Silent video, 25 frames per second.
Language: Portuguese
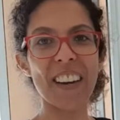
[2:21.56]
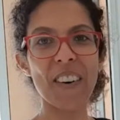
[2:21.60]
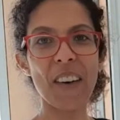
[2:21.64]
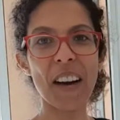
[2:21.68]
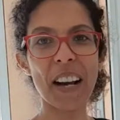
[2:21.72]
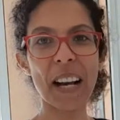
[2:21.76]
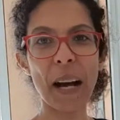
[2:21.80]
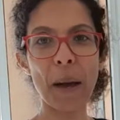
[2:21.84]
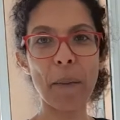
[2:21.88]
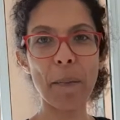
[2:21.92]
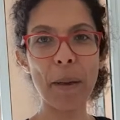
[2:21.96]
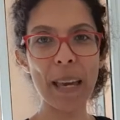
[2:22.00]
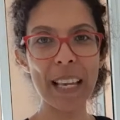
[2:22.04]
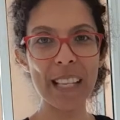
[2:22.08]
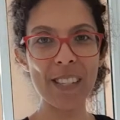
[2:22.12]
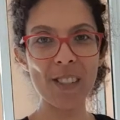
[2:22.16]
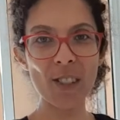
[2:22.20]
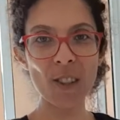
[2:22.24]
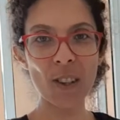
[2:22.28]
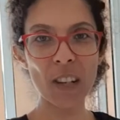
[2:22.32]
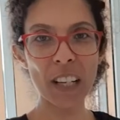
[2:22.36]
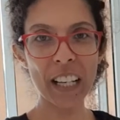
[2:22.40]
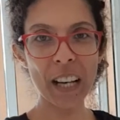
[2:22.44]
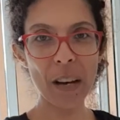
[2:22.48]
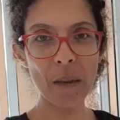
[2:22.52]
Eu acabei de
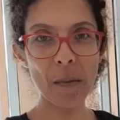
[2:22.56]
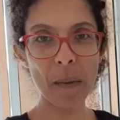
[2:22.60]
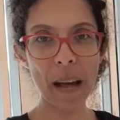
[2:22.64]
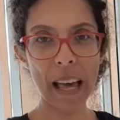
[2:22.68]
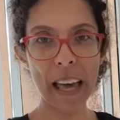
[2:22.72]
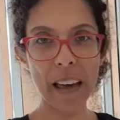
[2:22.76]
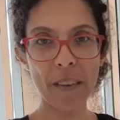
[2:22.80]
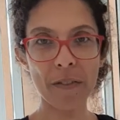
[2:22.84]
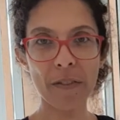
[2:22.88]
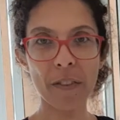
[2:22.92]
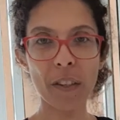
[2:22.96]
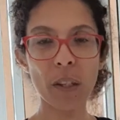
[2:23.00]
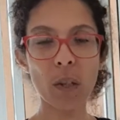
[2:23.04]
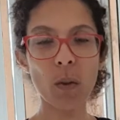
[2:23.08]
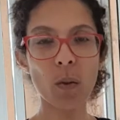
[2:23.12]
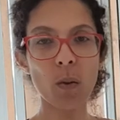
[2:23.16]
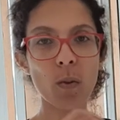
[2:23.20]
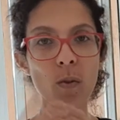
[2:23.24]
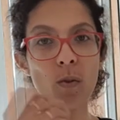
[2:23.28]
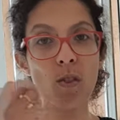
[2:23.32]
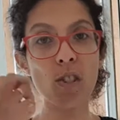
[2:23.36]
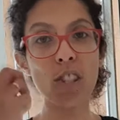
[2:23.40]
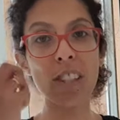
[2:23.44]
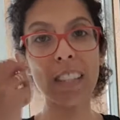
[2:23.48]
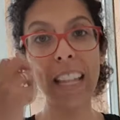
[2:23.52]
colher uma
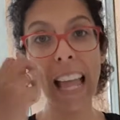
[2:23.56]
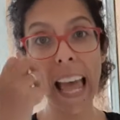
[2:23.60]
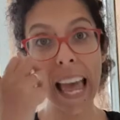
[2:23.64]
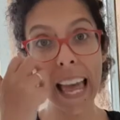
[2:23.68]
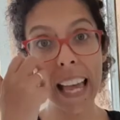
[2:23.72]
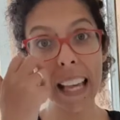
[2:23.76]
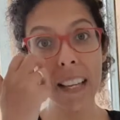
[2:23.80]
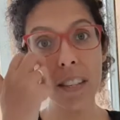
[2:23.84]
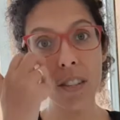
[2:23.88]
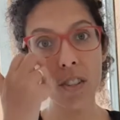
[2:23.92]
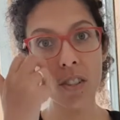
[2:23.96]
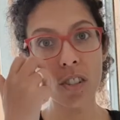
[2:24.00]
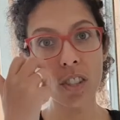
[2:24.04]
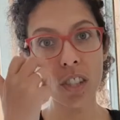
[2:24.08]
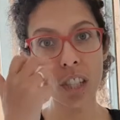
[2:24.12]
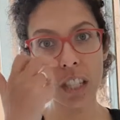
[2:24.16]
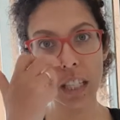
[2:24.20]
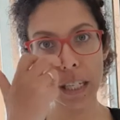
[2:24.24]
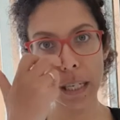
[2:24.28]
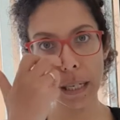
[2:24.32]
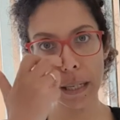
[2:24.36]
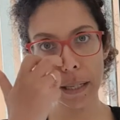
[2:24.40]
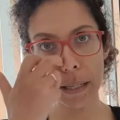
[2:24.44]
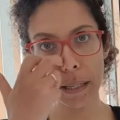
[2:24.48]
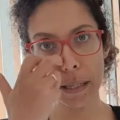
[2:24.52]
F1 de 10
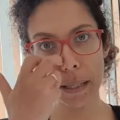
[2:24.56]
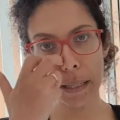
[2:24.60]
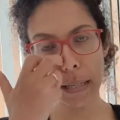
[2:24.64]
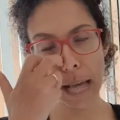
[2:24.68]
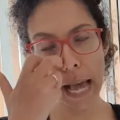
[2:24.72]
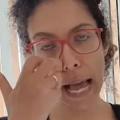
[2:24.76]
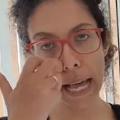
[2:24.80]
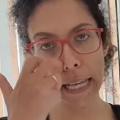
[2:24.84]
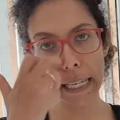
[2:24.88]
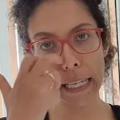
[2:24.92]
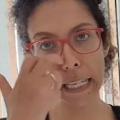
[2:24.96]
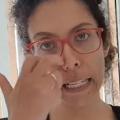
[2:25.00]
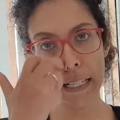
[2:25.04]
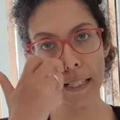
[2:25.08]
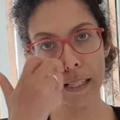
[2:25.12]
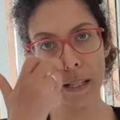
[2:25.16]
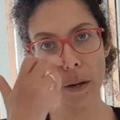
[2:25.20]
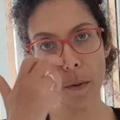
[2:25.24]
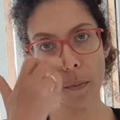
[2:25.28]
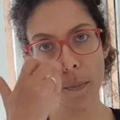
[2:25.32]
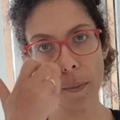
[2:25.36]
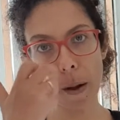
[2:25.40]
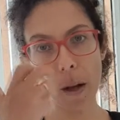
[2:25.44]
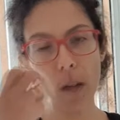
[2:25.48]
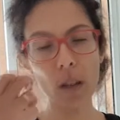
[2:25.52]
dias. Aqui em
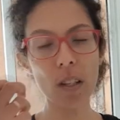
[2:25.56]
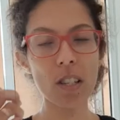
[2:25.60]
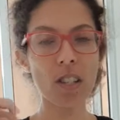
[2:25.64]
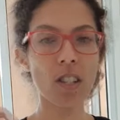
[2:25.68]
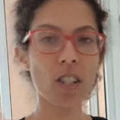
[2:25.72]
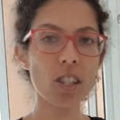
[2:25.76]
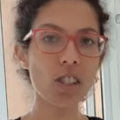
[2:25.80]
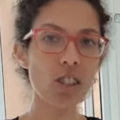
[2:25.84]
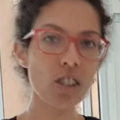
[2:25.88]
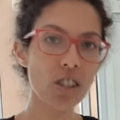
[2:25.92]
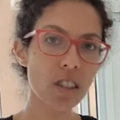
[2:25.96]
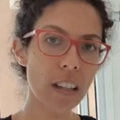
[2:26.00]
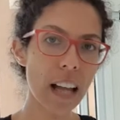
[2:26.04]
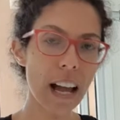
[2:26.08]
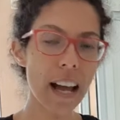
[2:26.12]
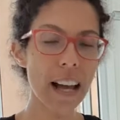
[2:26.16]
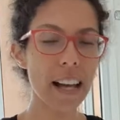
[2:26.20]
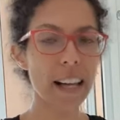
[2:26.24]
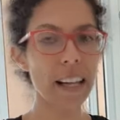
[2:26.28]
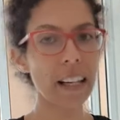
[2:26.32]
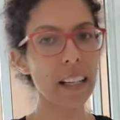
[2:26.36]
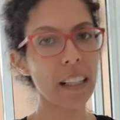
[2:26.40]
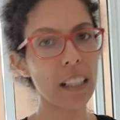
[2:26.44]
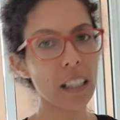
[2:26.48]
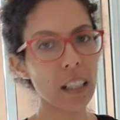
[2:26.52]
São Paulo a gente
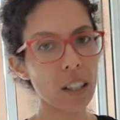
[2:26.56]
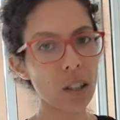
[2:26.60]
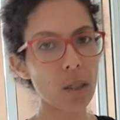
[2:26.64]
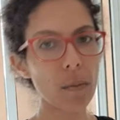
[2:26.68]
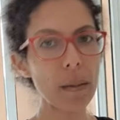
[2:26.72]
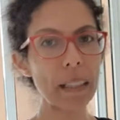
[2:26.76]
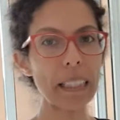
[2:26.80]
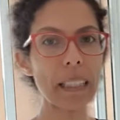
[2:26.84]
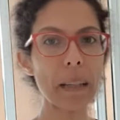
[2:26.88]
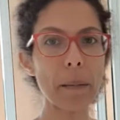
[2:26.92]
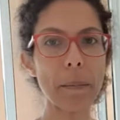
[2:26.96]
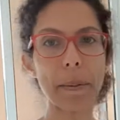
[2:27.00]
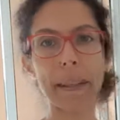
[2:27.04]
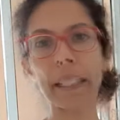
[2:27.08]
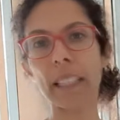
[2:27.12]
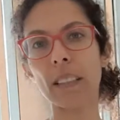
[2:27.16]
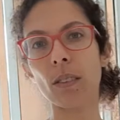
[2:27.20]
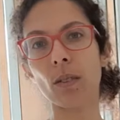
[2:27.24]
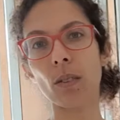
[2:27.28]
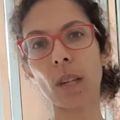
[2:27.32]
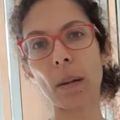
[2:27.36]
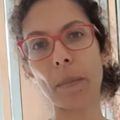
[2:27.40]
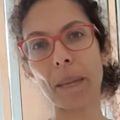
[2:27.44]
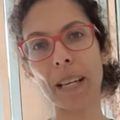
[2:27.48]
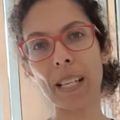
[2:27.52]
está numa
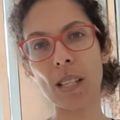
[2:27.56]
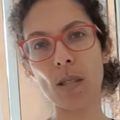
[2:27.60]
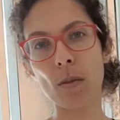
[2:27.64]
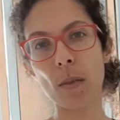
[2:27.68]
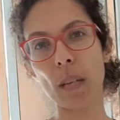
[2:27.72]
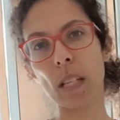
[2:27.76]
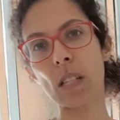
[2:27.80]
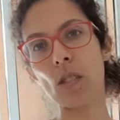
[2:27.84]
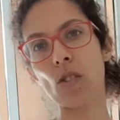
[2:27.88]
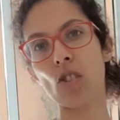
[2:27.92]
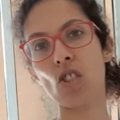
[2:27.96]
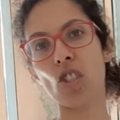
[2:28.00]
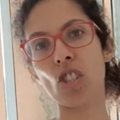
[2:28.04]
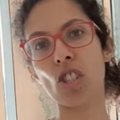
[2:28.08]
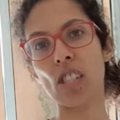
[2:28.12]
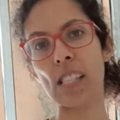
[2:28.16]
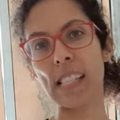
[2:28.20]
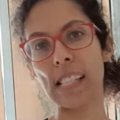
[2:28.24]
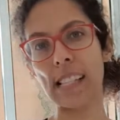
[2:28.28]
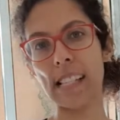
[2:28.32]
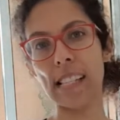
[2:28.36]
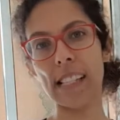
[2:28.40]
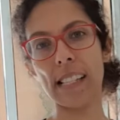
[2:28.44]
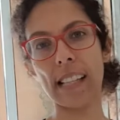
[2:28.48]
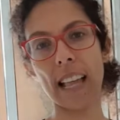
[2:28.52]
temperatura mais ou menos de
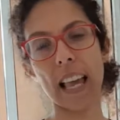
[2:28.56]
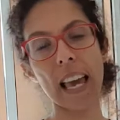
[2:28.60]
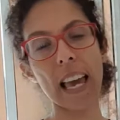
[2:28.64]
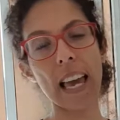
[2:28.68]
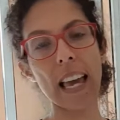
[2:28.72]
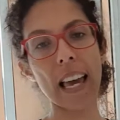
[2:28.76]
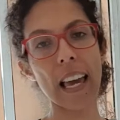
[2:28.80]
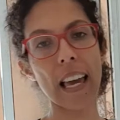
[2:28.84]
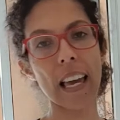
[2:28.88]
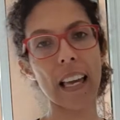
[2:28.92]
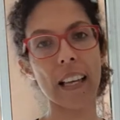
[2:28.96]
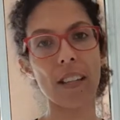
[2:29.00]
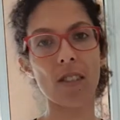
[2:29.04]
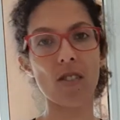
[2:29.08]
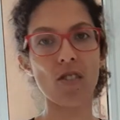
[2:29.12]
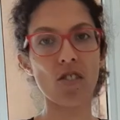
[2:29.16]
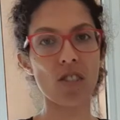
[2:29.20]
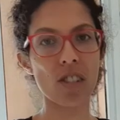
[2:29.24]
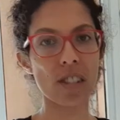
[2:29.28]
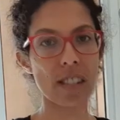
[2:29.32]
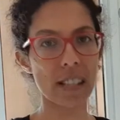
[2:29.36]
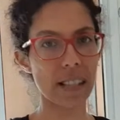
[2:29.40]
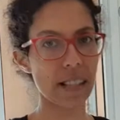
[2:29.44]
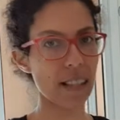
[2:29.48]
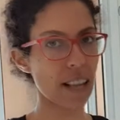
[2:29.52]
16,
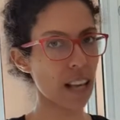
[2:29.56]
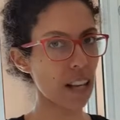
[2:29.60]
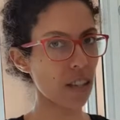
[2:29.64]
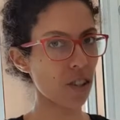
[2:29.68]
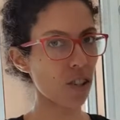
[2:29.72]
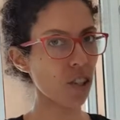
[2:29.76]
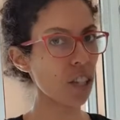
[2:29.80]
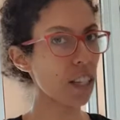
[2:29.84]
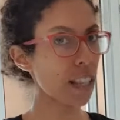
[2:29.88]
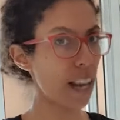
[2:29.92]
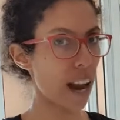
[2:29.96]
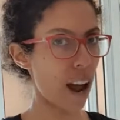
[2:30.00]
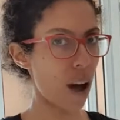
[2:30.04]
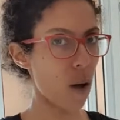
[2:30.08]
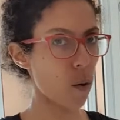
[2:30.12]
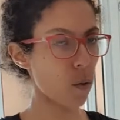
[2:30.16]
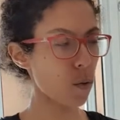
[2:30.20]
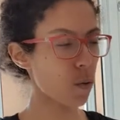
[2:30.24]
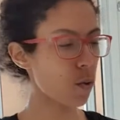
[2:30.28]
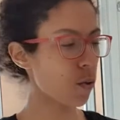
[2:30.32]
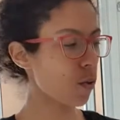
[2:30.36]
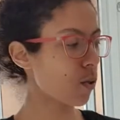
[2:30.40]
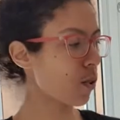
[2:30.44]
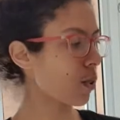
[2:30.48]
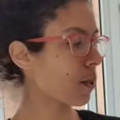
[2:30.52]
17
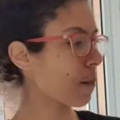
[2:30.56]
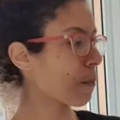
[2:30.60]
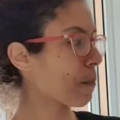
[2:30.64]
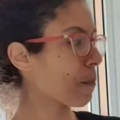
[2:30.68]
graus.